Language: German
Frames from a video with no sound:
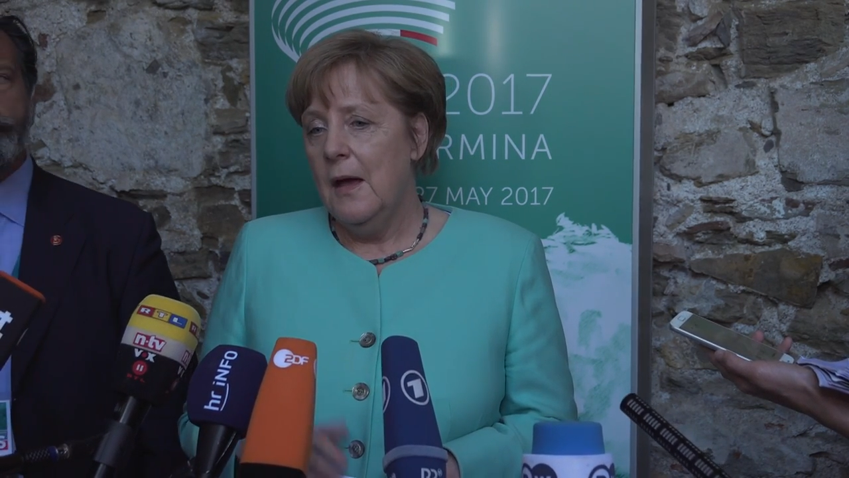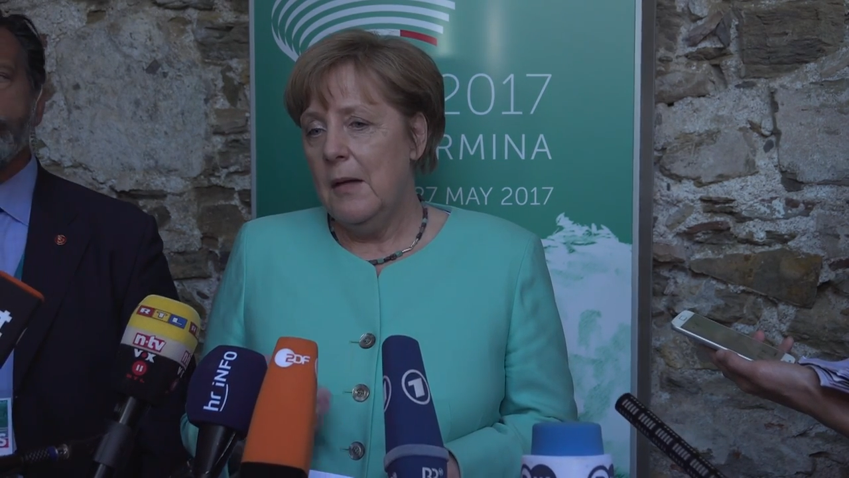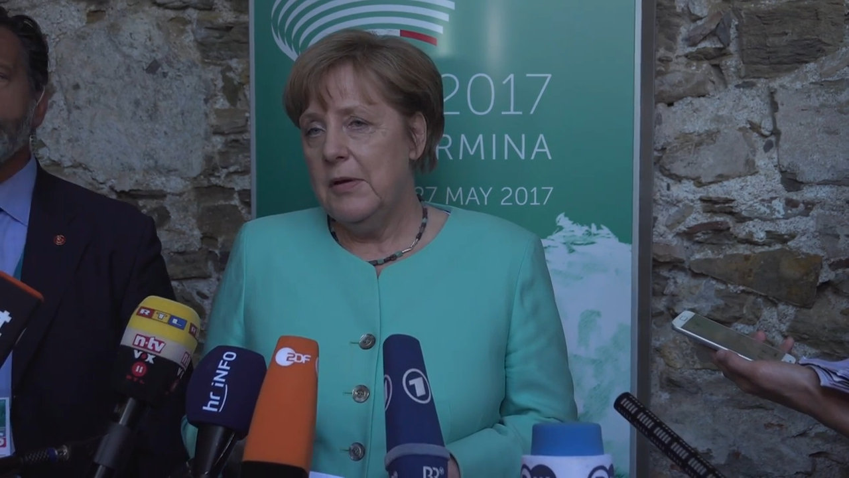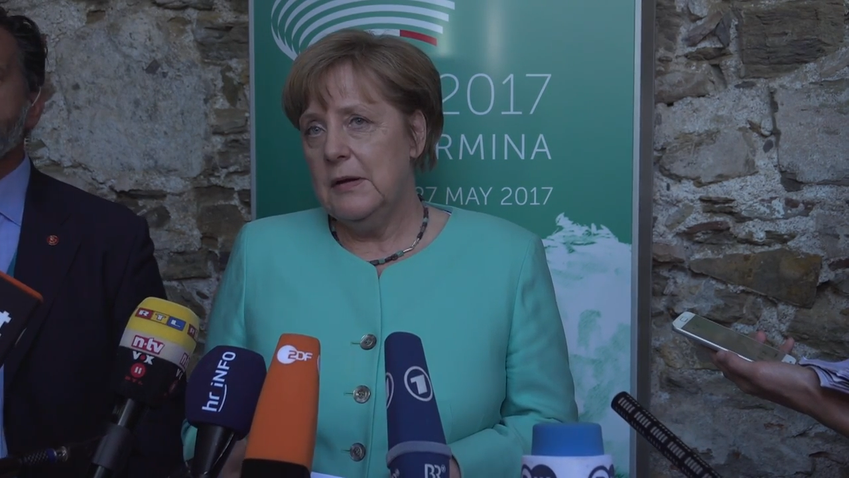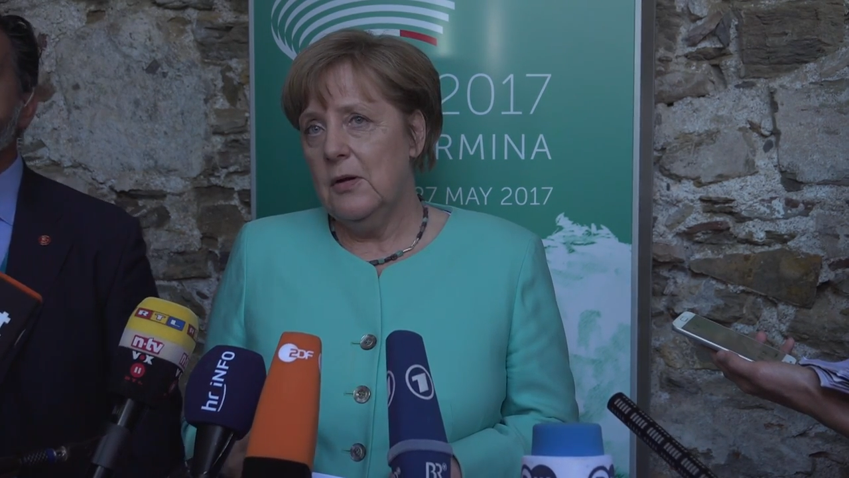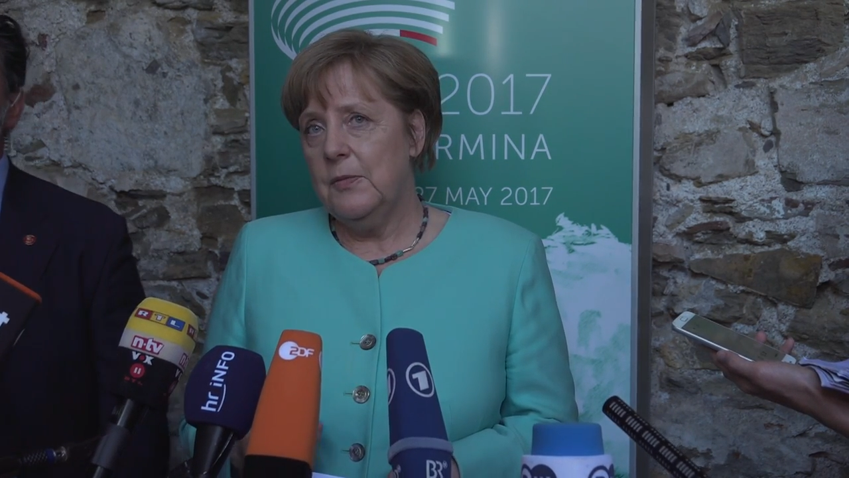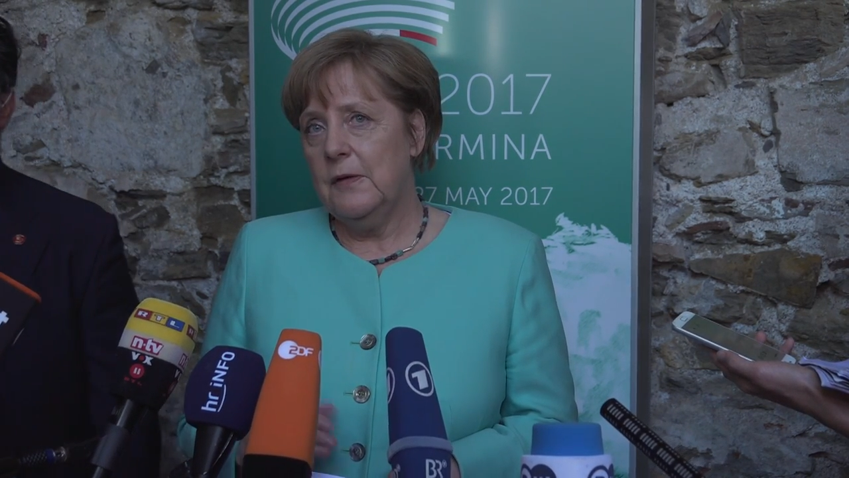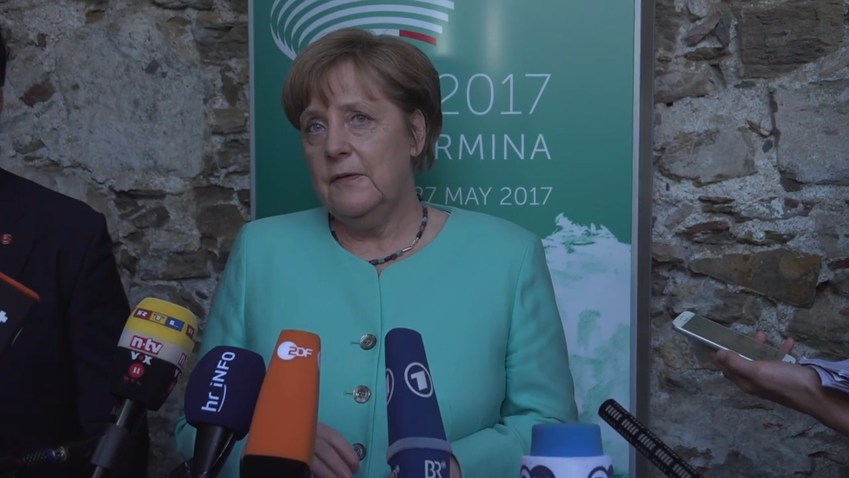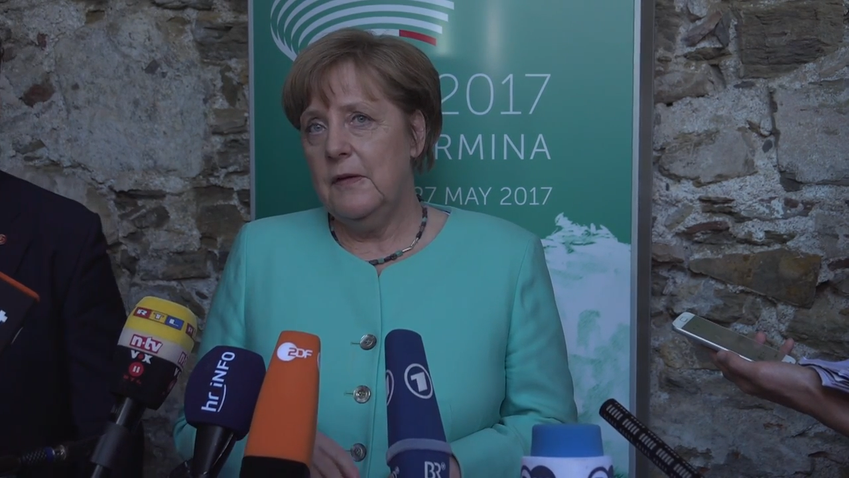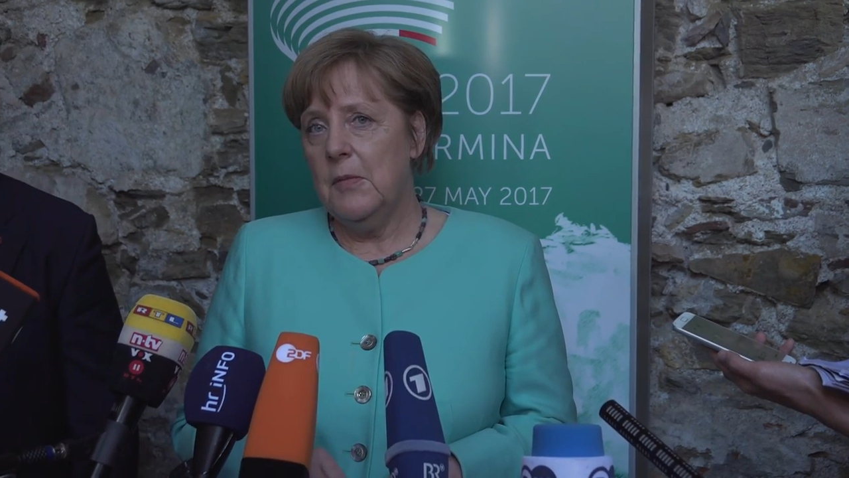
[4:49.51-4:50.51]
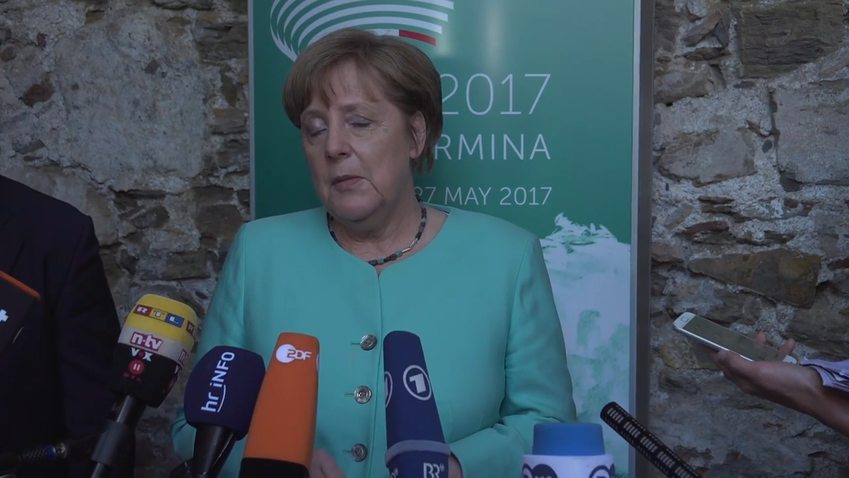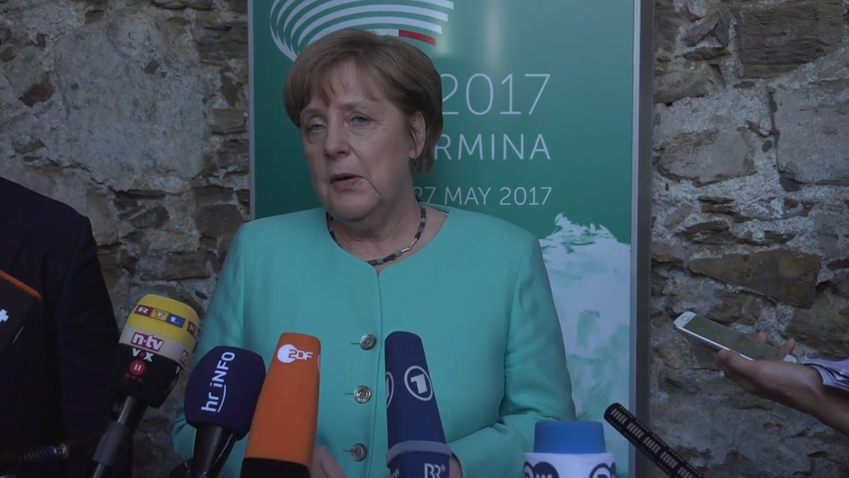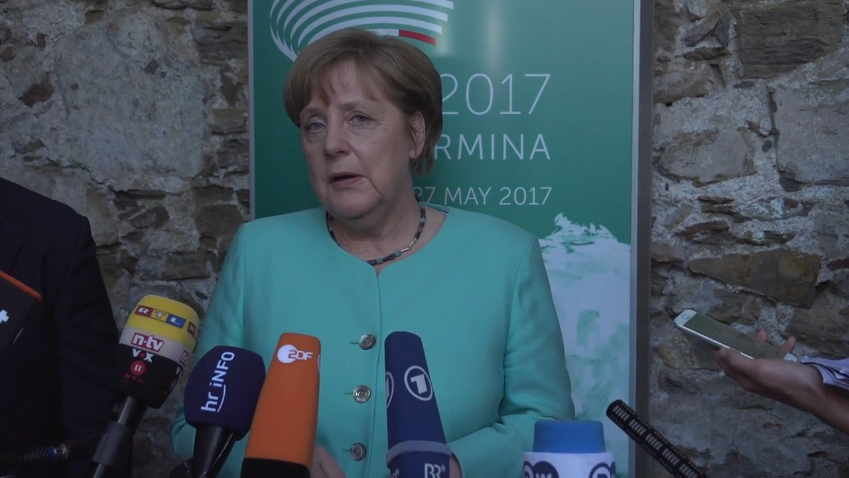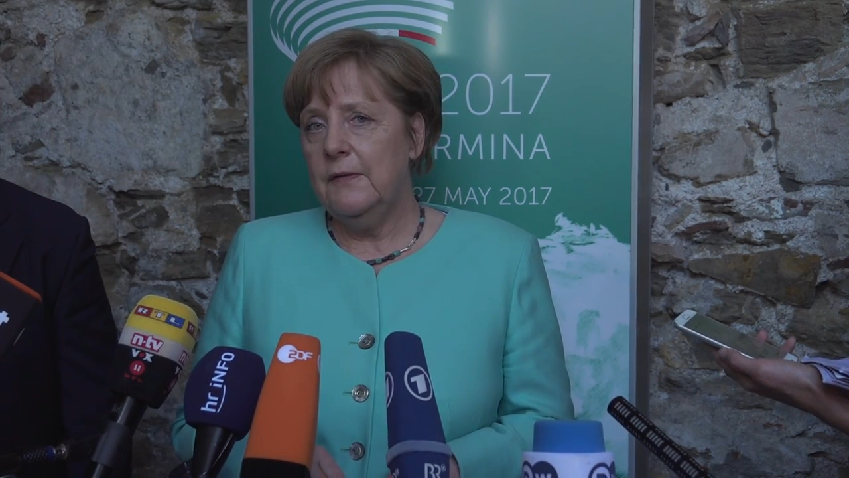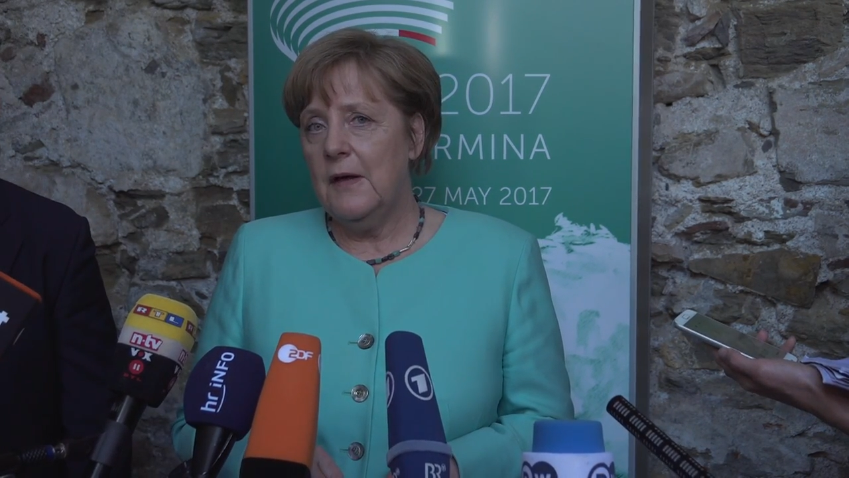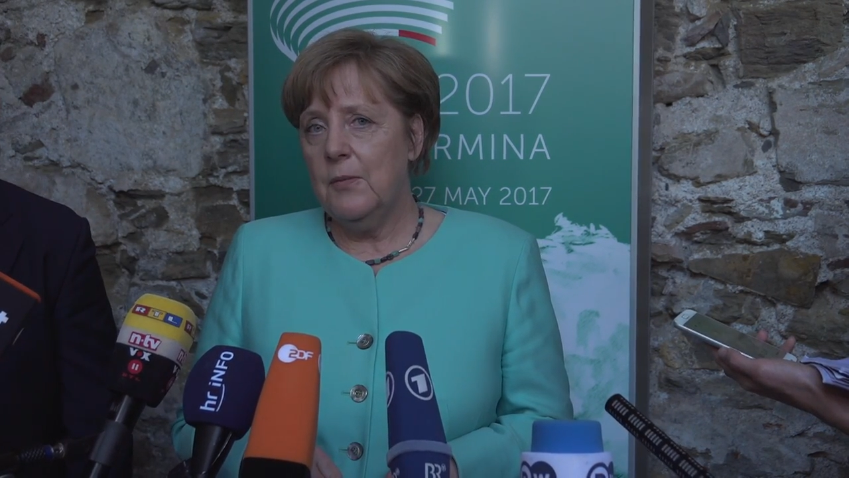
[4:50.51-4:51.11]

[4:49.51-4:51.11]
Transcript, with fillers: Aber ich glaube, das Thema Pariser